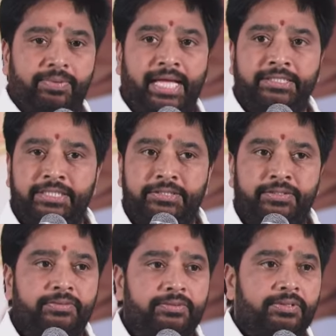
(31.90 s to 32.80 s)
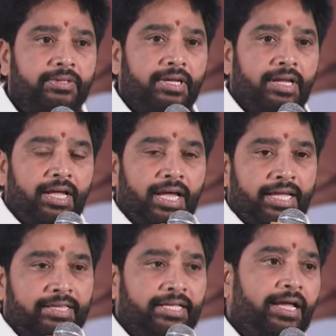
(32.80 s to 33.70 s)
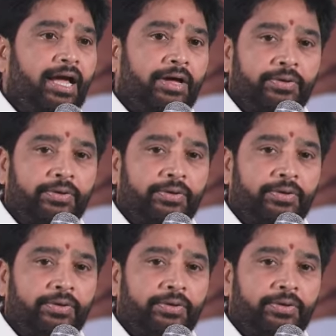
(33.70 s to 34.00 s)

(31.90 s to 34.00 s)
ప్లాన్ చేసాం అయితే ఆ